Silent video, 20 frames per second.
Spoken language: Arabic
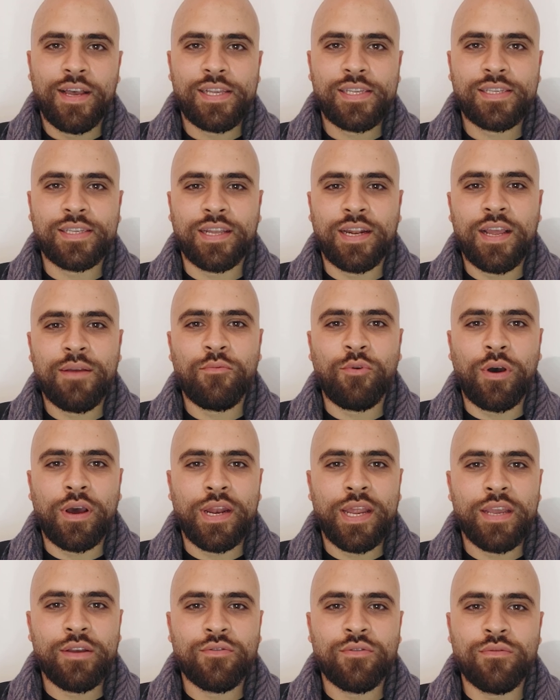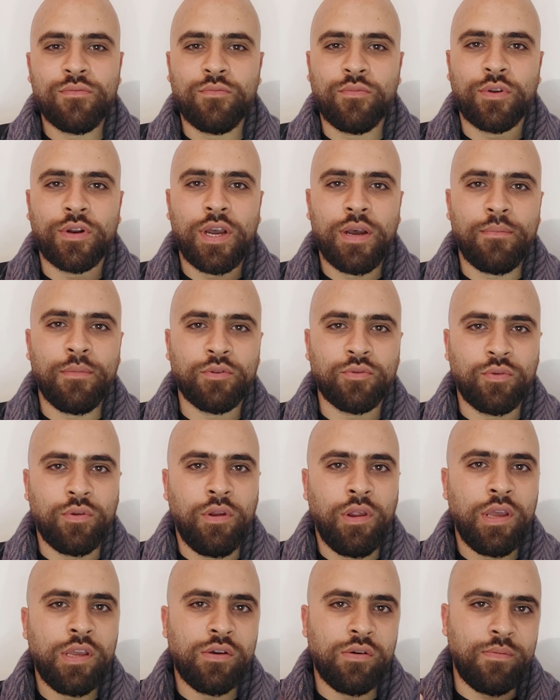السلام عليكم ورحمة
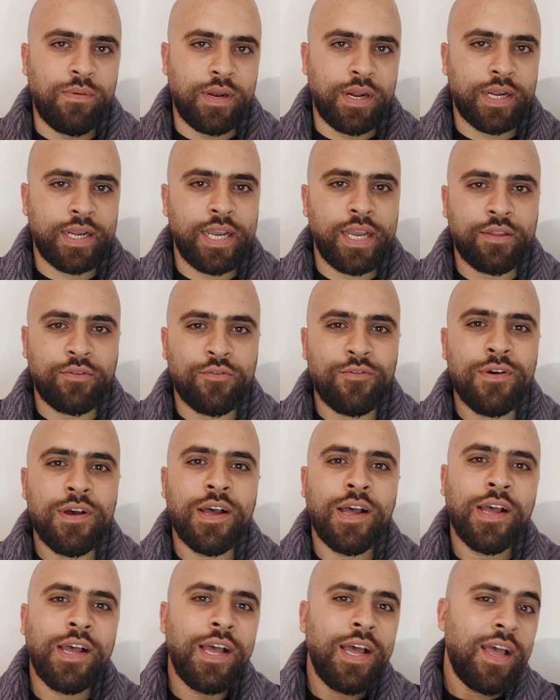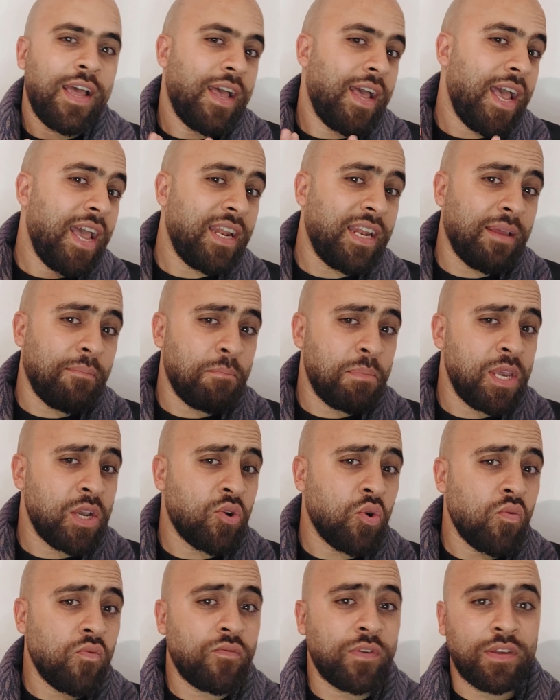الله وبركاته أهلا
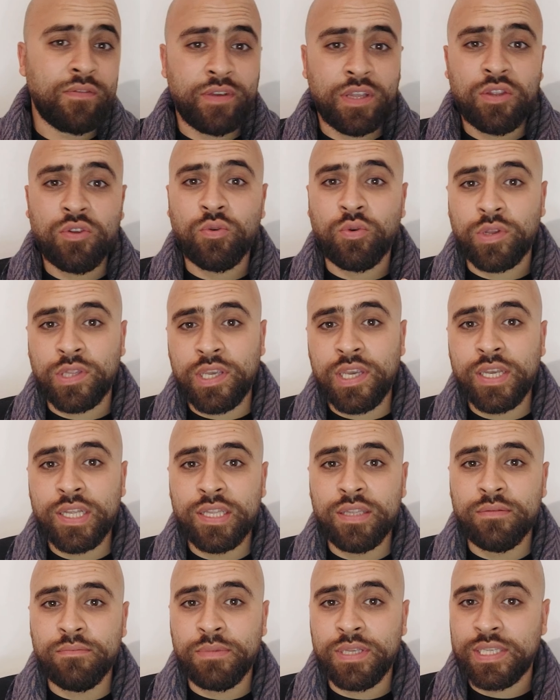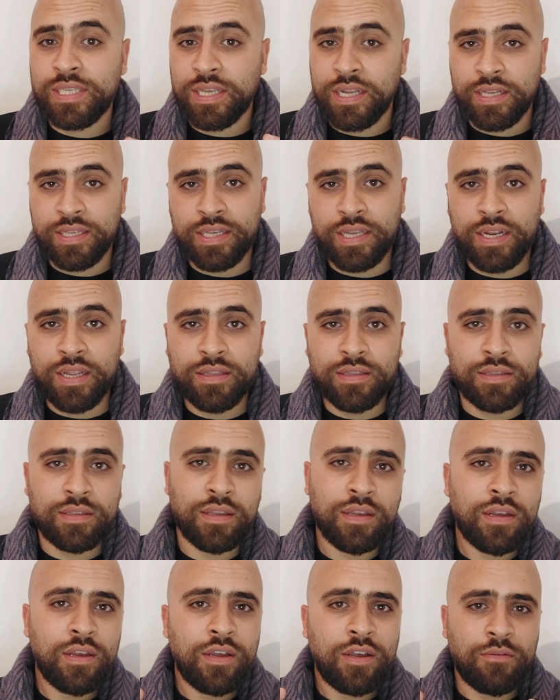بكم في فيديو جديد من سلسلة
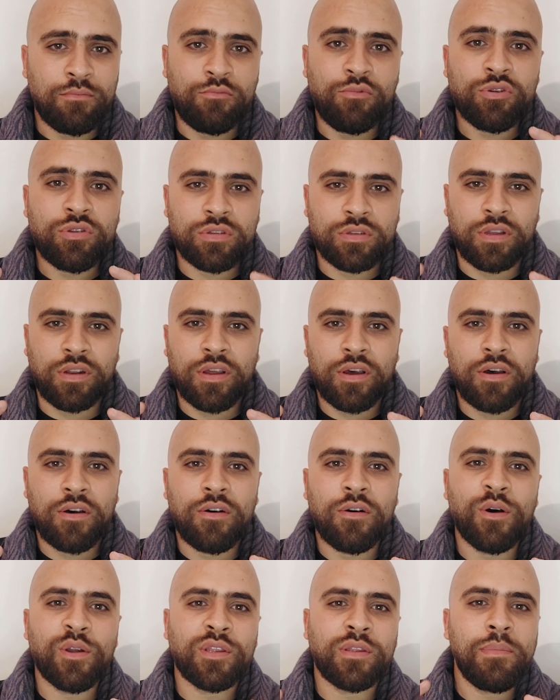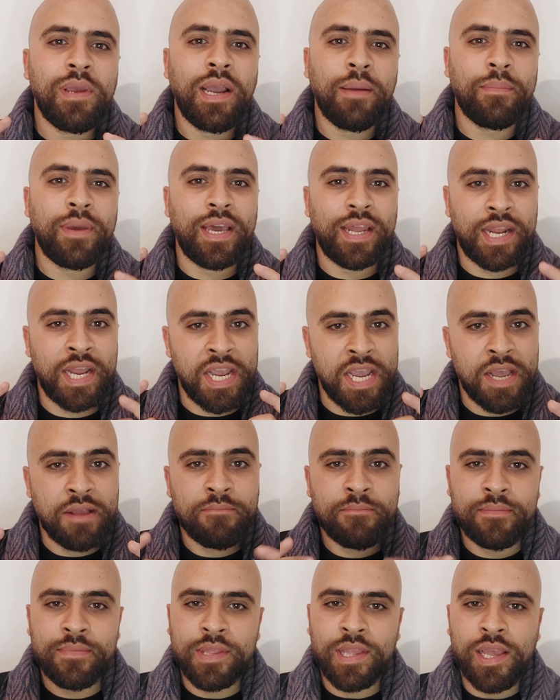مصطلحات معمارية
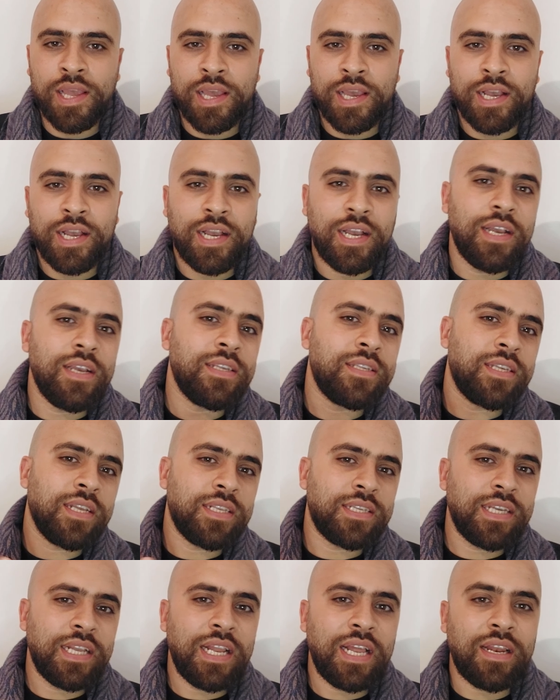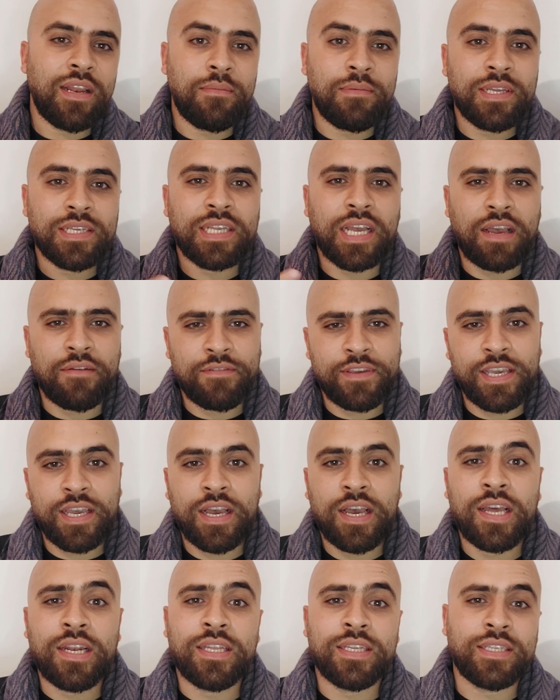السلسلة اللي بنسعى
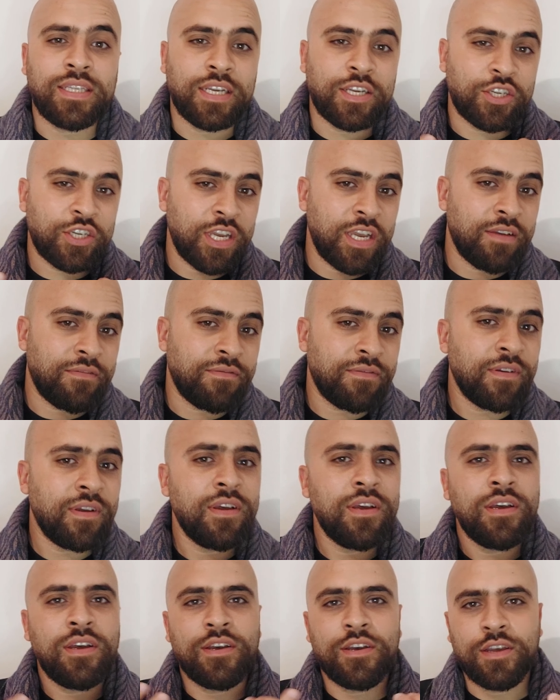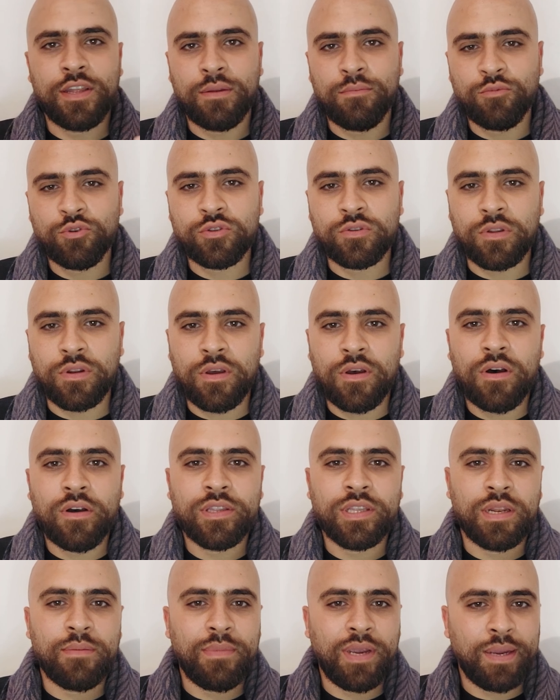فيها لاستكشاف
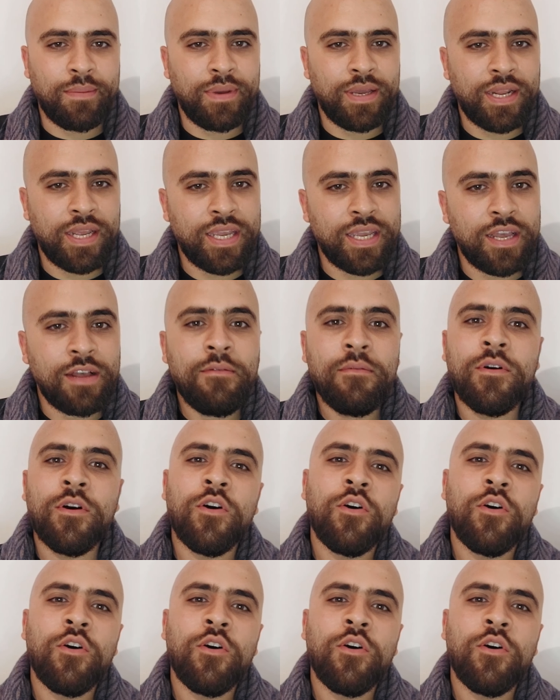المصطلحات المعمارية